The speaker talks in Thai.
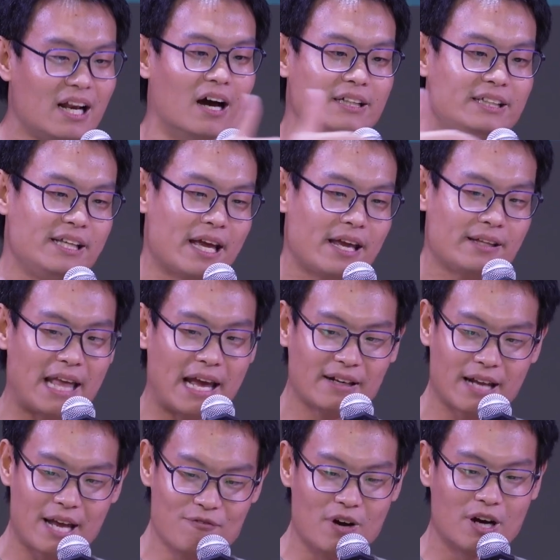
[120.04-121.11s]
อที่ให้เด็ก
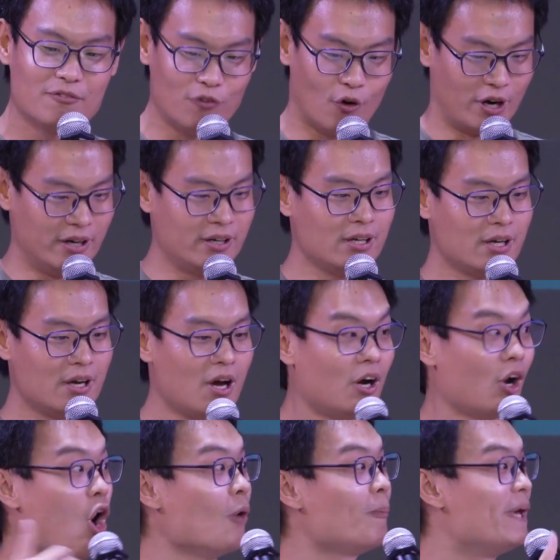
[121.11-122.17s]
ได้ฝึกฝน
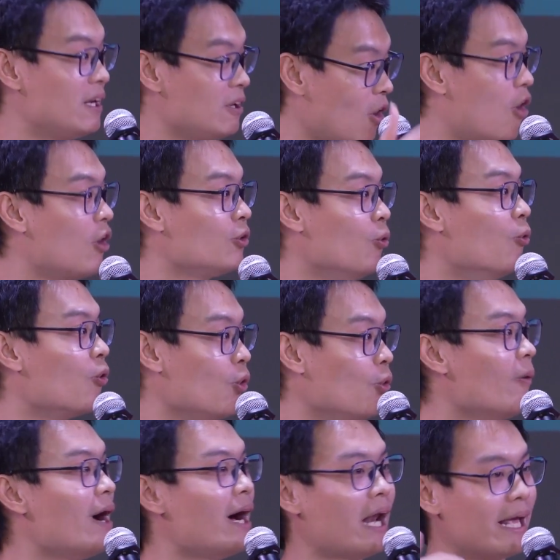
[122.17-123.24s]
ลองผิดลองถูกรู้
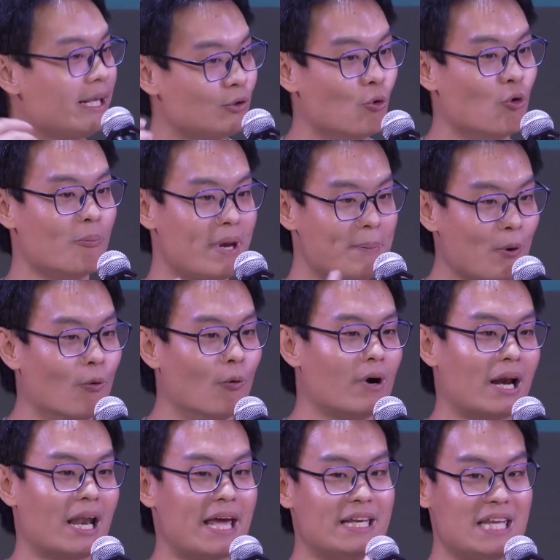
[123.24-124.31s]
ว่าอะไรถูกไม่ถูก
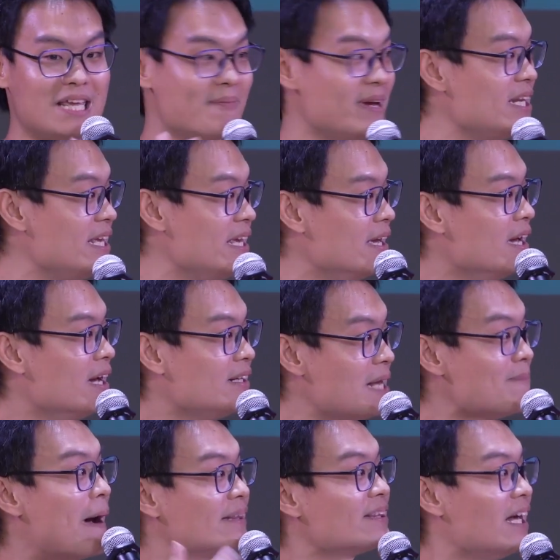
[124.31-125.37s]
อะไรดีไม่ดีได้
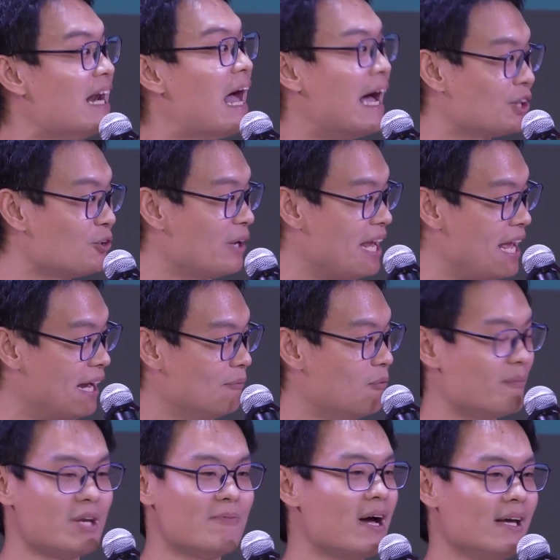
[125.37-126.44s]
พัฒนาตนเองผ
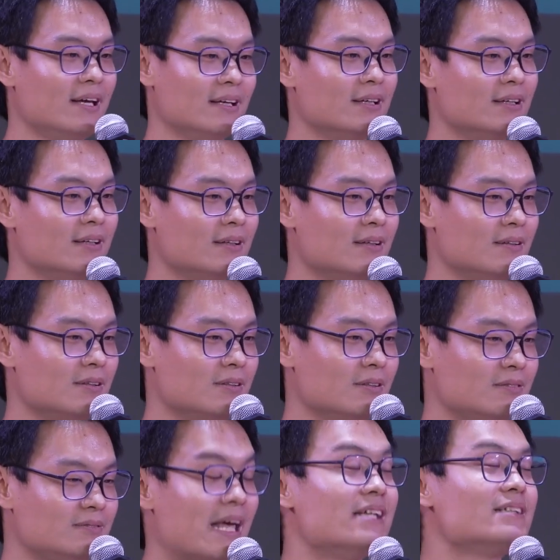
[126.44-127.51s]
มคิดว่า
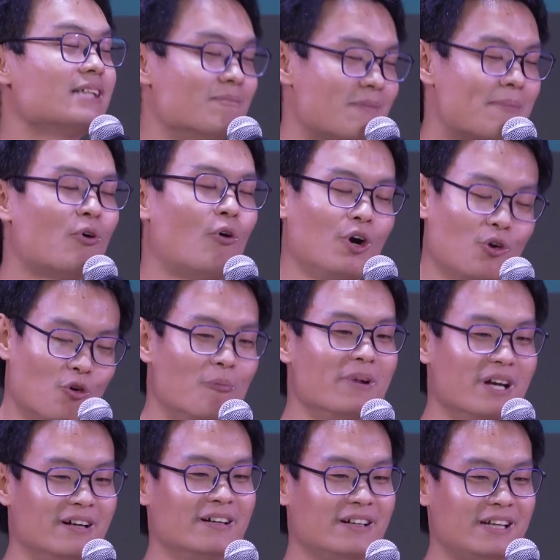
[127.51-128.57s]
ในสำหรับคนกลุ่มหนึ่ง